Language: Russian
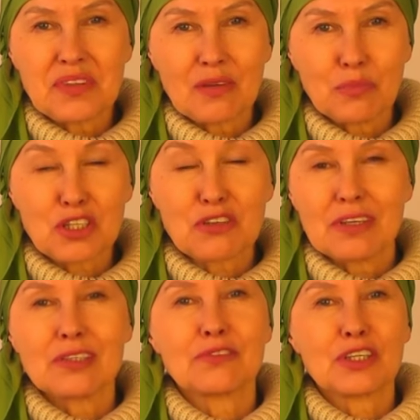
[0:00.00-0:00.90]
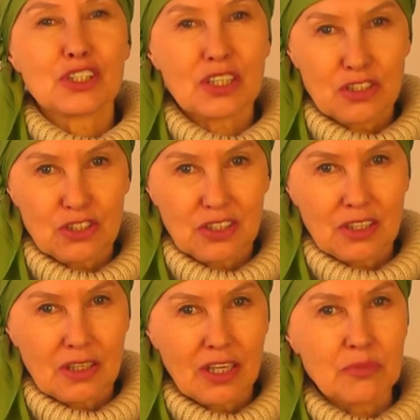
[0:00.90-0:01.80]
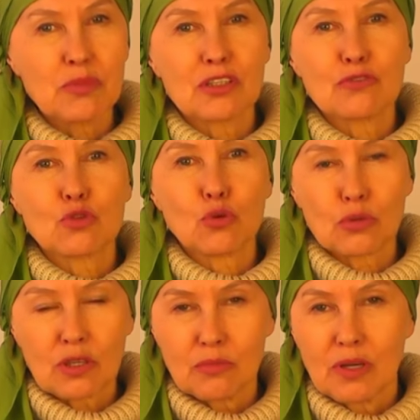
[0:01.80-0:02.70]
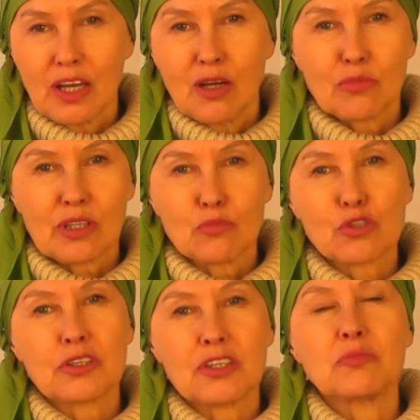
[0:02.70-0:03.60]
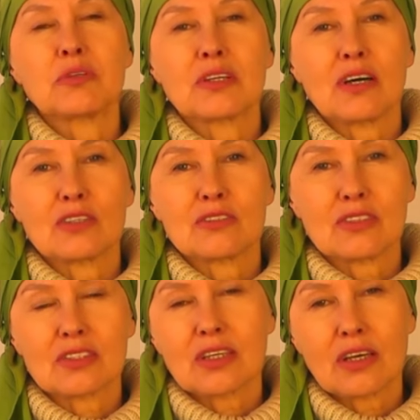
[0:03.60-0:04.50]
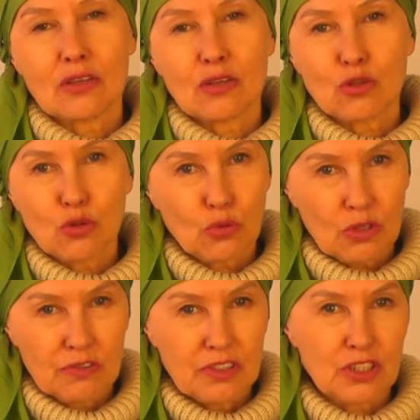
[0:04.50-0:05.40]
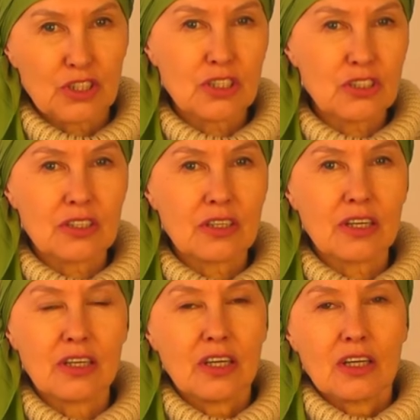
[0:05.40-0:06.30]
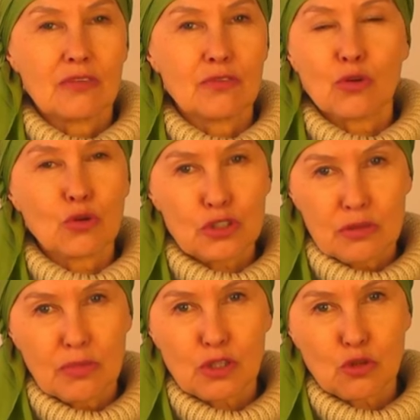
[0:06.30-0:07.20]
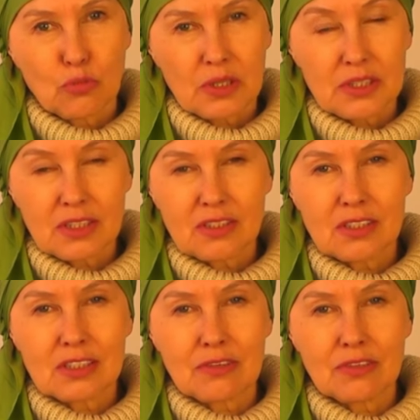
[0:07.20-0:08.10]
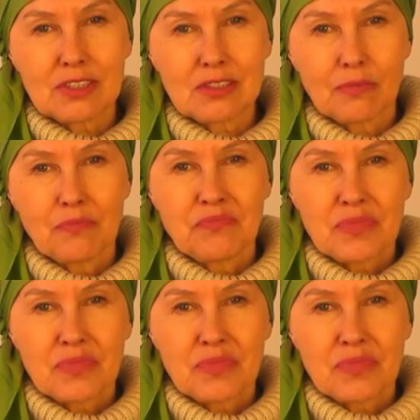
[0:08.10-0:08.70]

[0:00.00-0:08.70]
проживает в кишечнике, а именно в тонком потому что именно от состояния тонкого кишечника в очень большом проценте зависит